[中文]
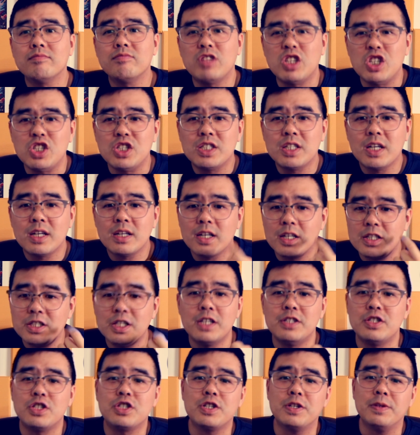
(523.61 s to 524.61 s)
提升跟
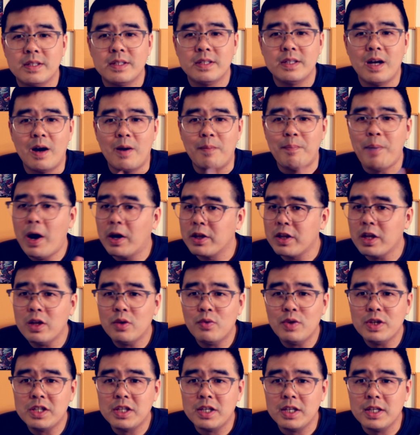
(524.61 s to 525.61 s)
认识啊，跑调
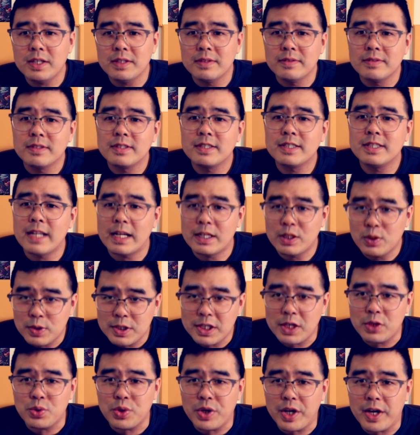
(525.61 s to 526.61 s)
的问题自然就
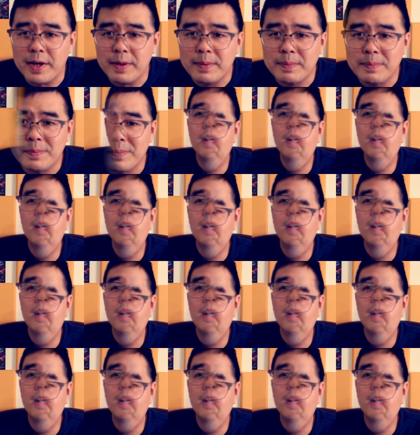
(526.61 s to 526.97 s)
解决了。